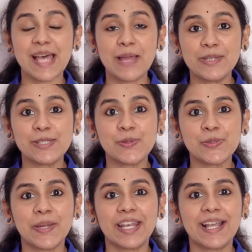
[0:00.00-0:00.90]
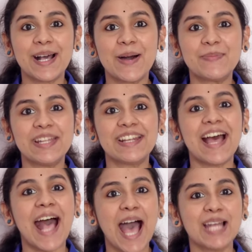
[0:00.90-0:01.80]
ஆப்பிஸ் யூஸ் பண்ணீங்க
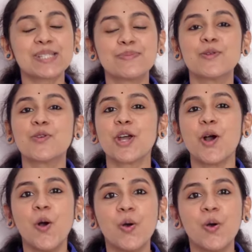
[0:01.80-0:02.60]
அப்படின்னா ஆலிஸ் ப்ளூ கூட